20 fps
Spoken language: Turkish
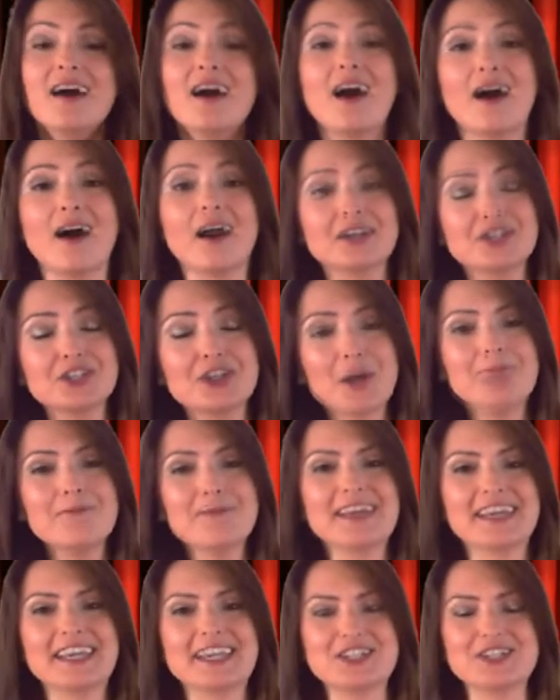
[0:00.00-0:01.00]
Akşam
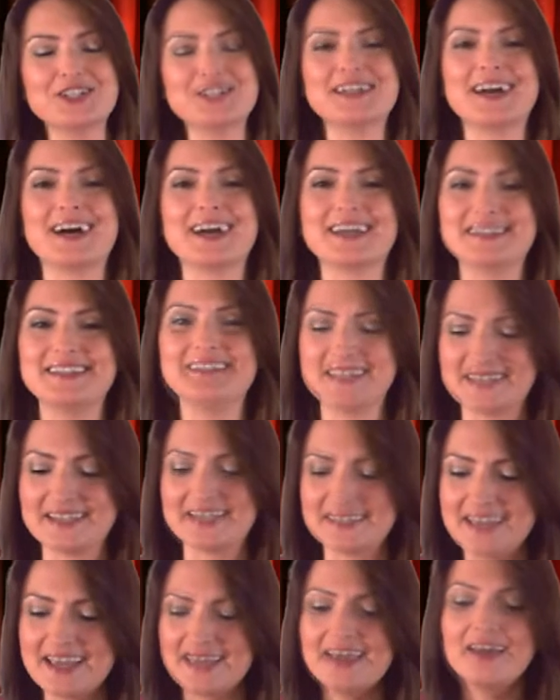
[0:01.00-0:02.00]
ve gece
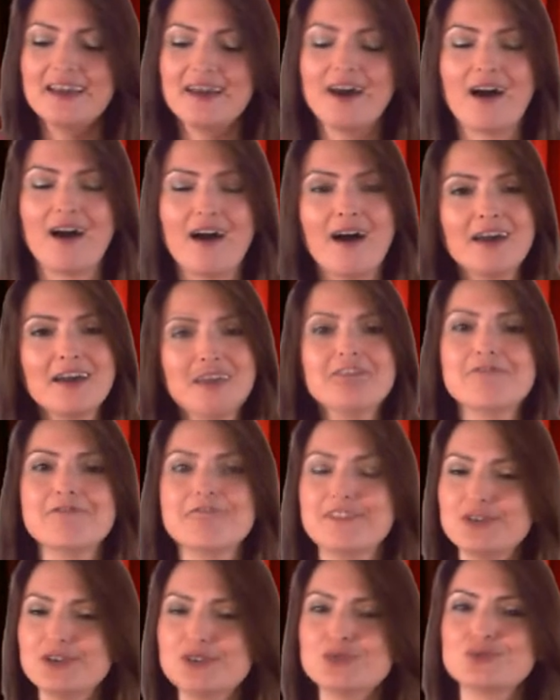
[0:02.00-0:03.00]
saatlerinde Ay
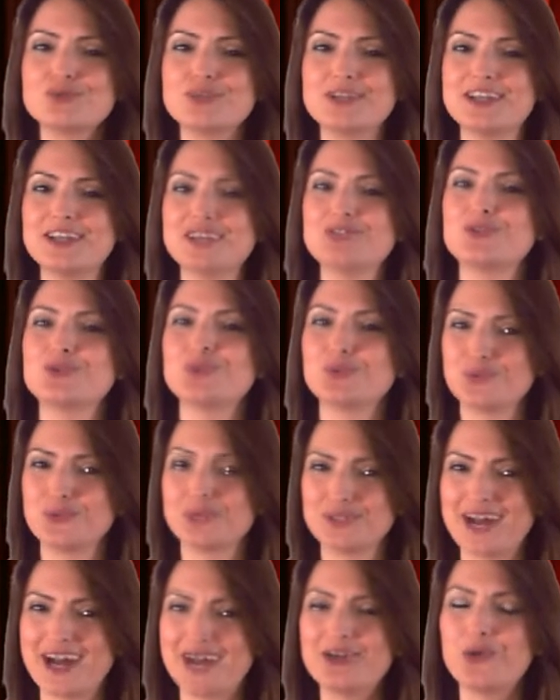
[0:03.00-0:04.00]
Venüs de çok
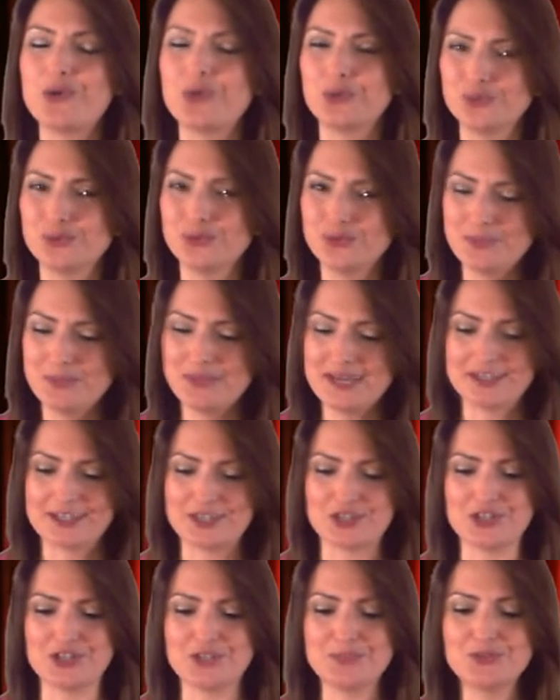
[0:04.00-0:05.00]
güzel olumlu bir
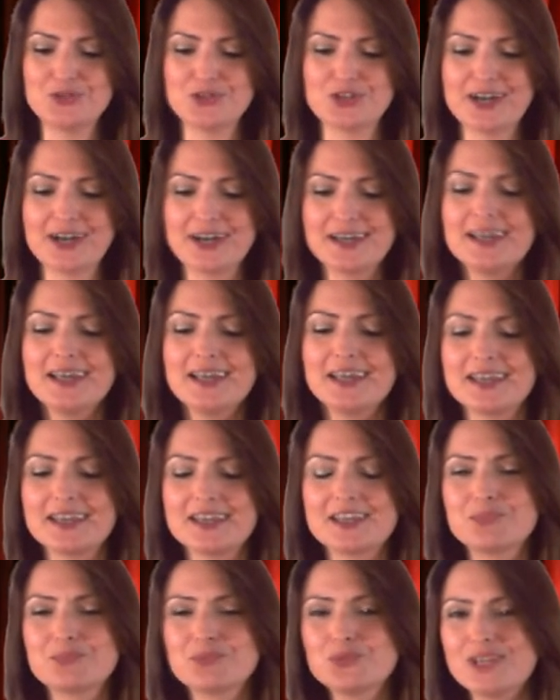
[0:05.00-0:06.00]
açı yapacak.
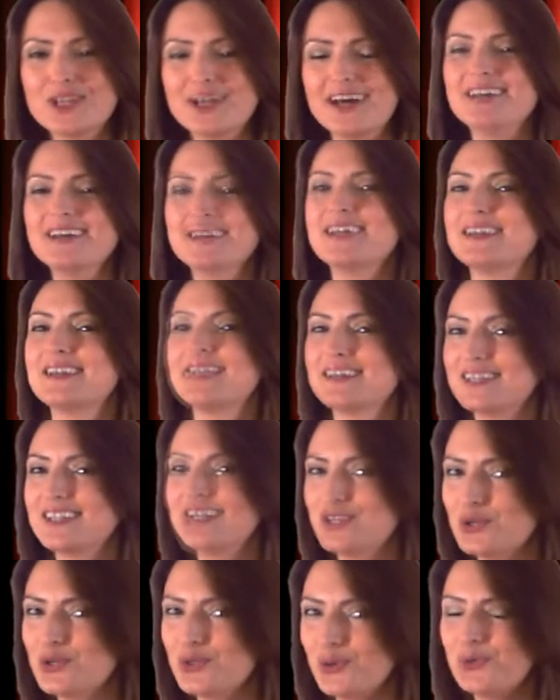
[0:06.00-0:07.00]
E, bu da e,
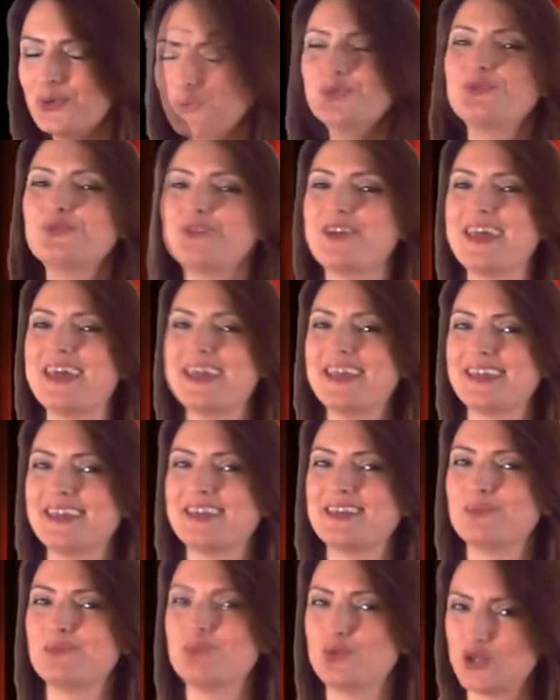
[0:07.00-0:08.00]
yoğun ve e,
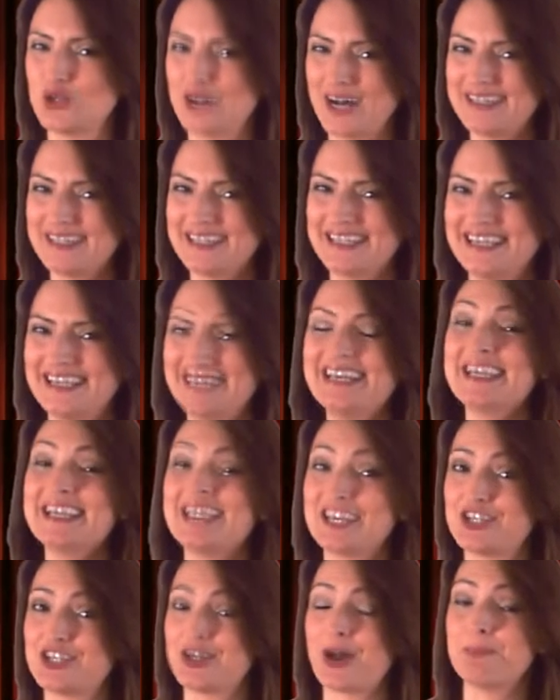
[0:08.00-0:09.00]
mücadeleli
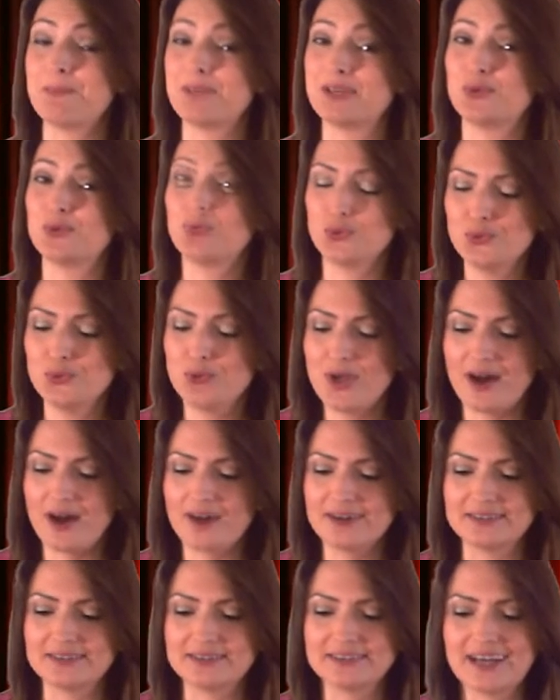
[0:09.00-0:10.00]
geçen bir günün
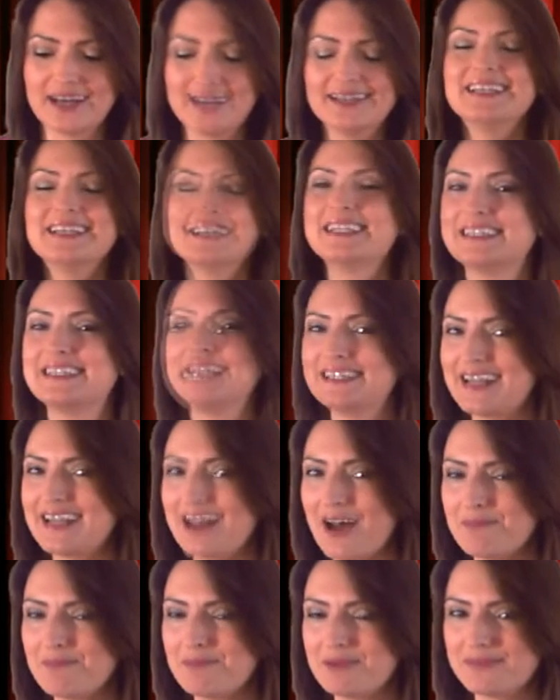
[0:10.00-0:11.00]
ardından
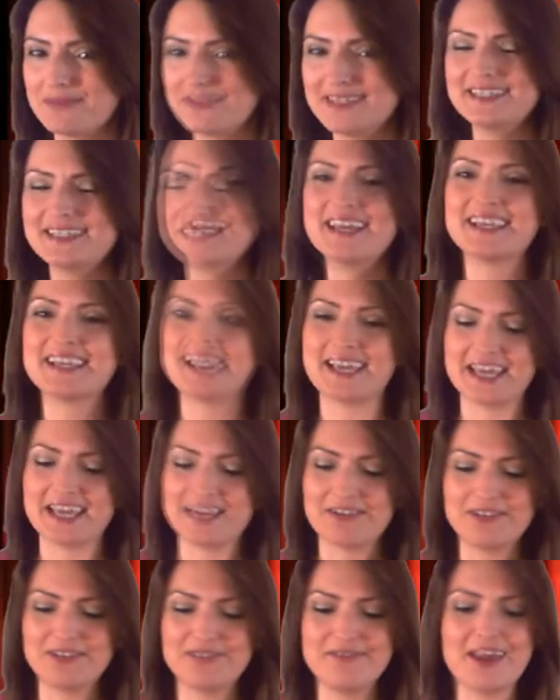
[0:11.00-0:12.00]
dinlenmemiz,
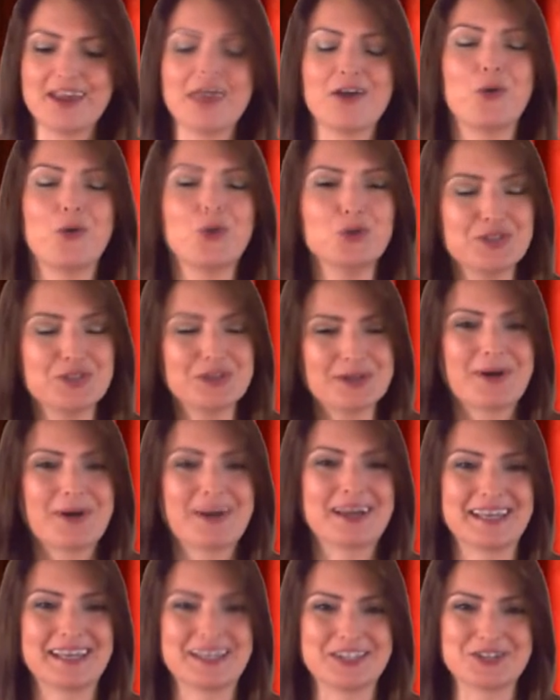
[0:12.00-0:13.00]
keyifli ve hoş
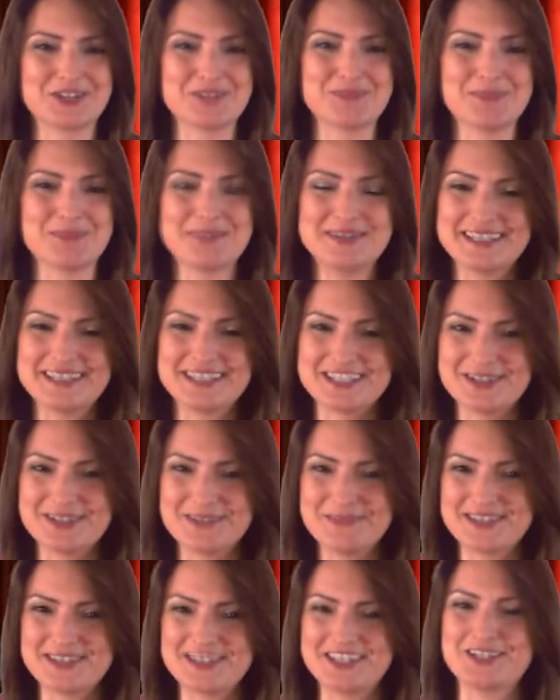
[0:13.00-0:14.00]
zaman geçirmemiz
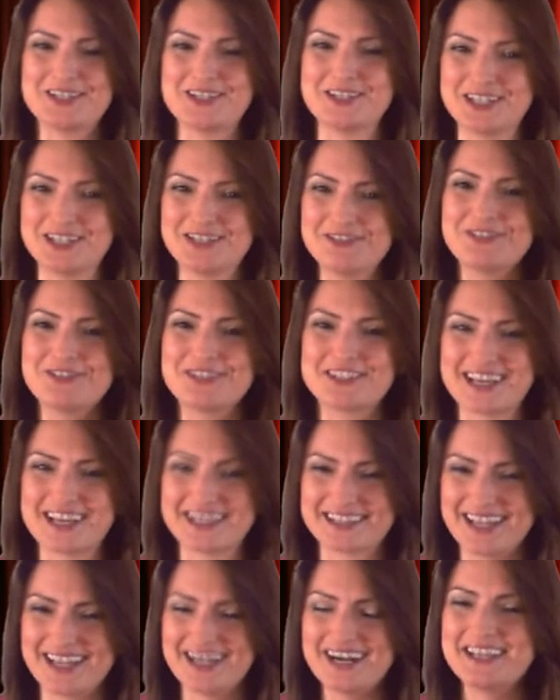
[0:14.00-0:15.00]
için bize çeşitli
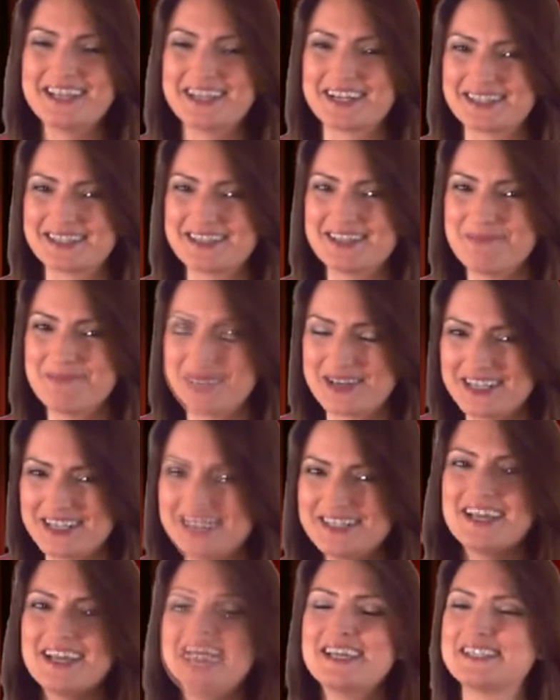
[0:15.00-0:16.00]
fırsatlar
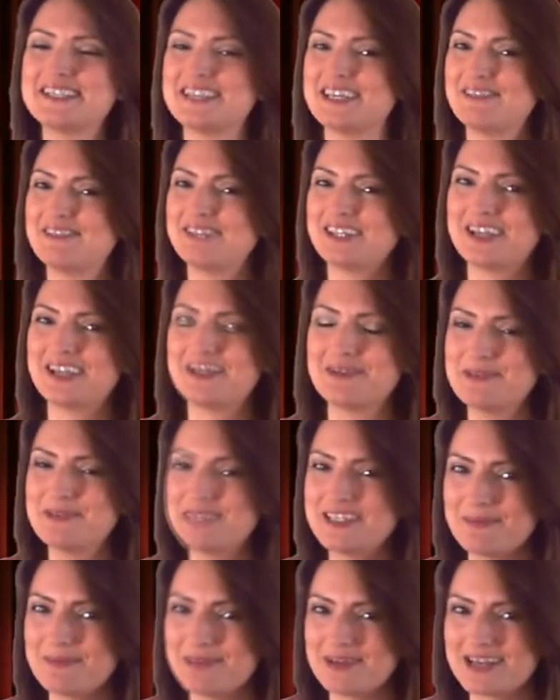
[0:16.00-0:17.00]
yaratabilir.
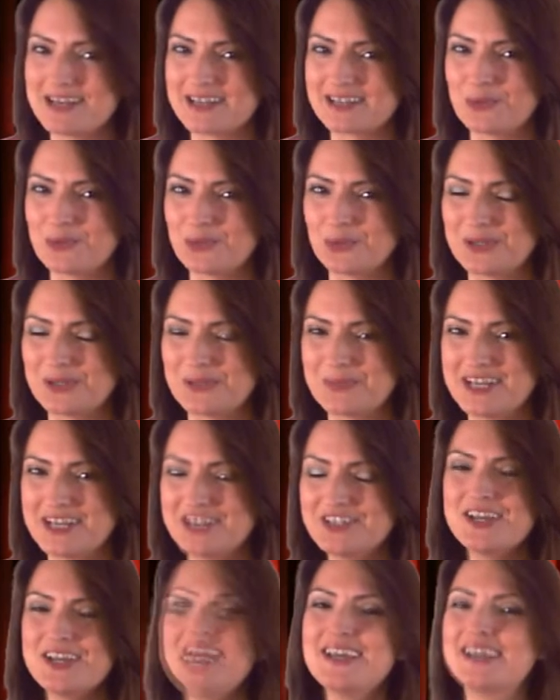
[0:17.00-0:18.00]
Sevdiklerimizle birlikte
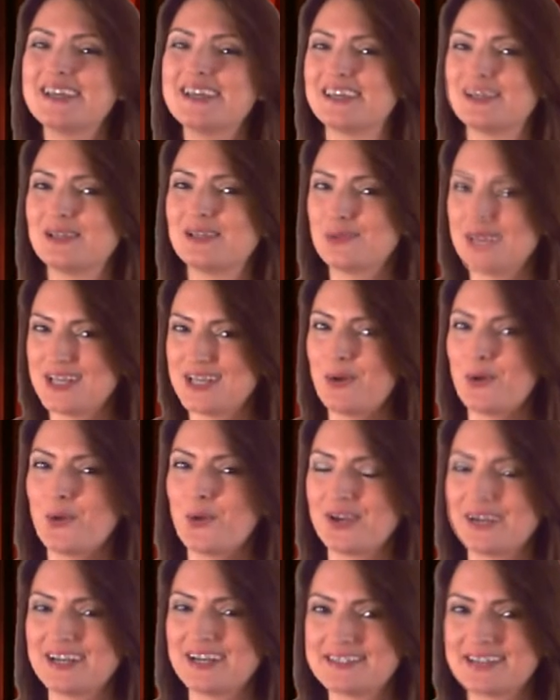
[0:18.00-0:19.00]
olabilir, e, güzel
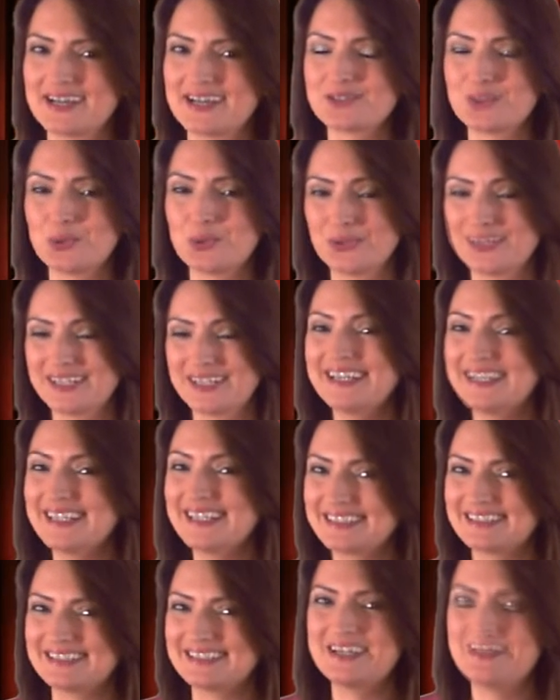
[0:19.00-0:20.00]
organizasyonlara
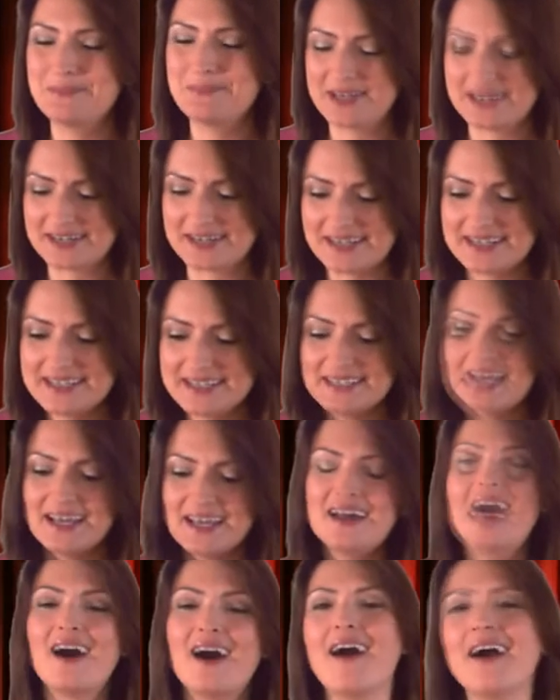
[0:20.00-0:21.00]
katılabiliriz.
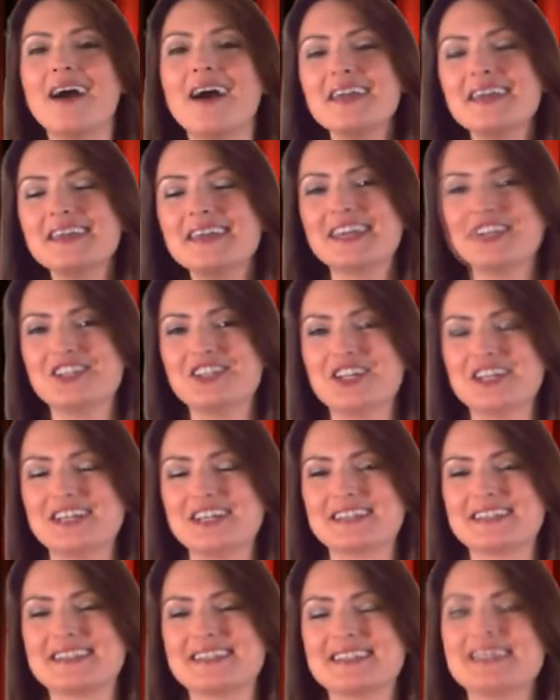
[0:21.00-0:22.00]
Ay gece
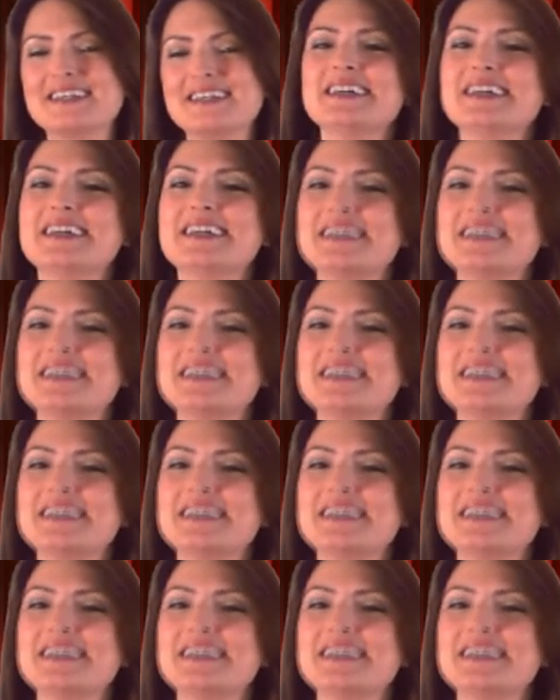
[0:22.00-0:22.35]
yarısı